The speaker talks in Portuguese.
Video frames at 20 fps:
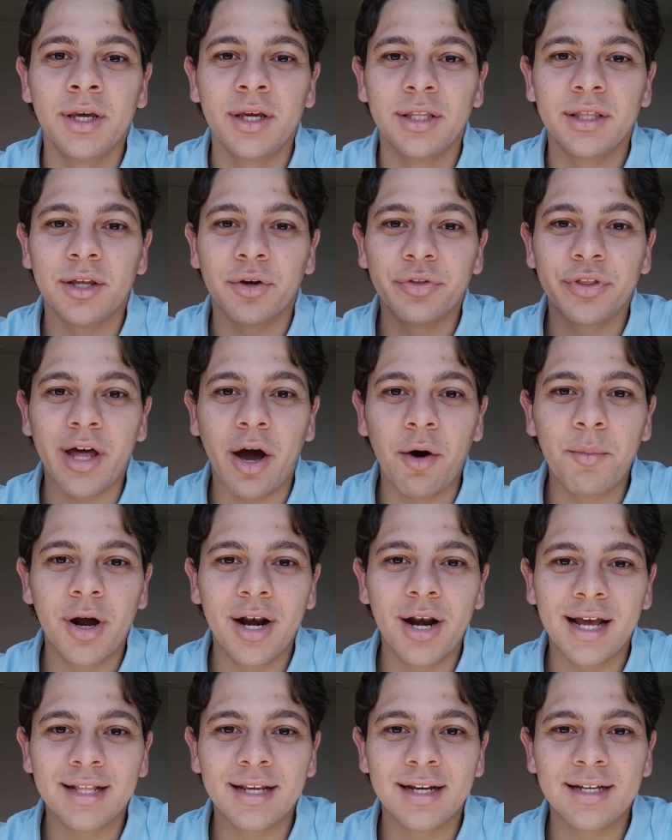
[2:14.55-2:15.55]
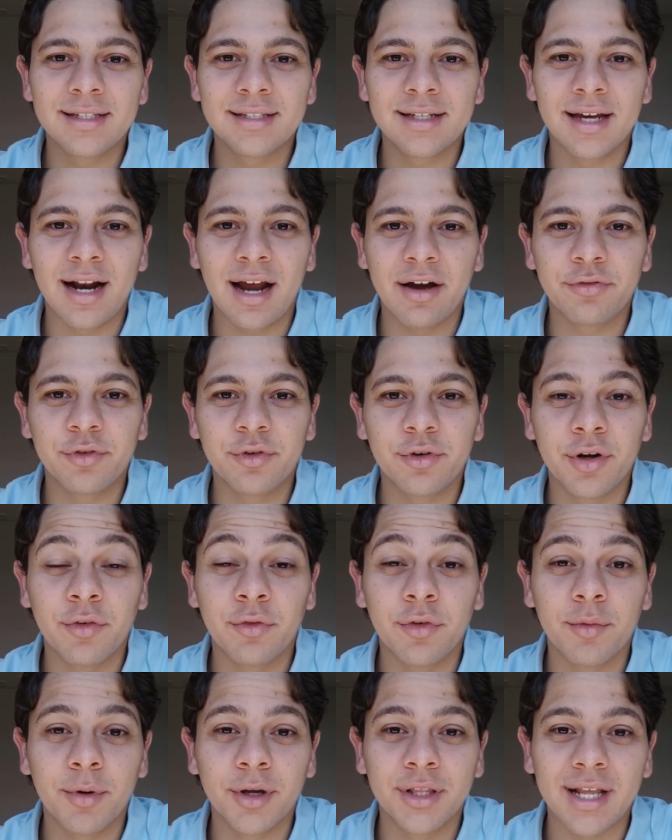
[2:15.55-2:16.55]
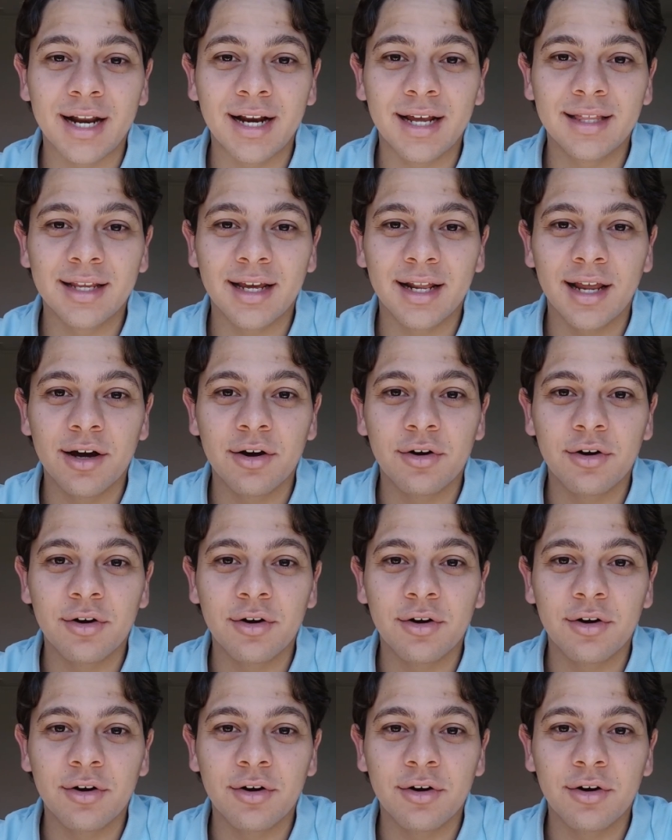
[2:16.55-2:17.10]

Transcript: Então, dá uma olhada nesse gráfico que eu vou botar na tela